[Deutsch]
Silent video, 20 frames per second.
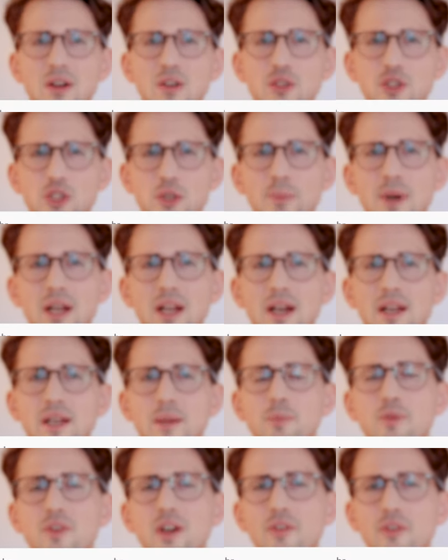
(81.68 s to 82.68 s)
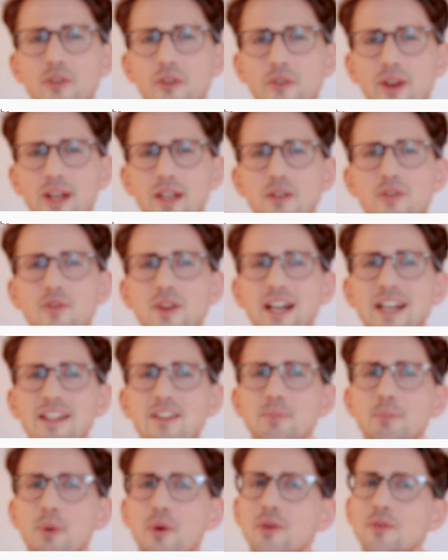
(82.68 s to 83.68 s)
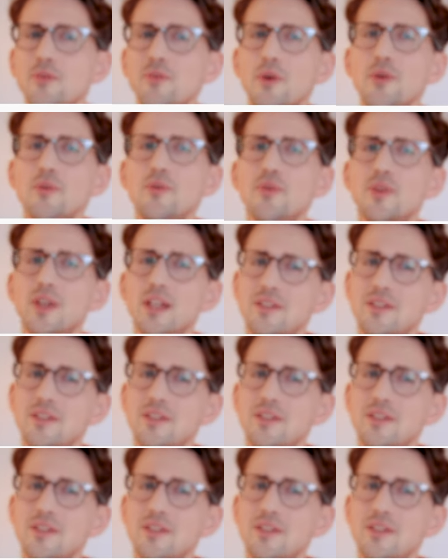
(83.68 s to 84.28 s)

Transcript: auch schon mal eine Pfaff Creative 1.5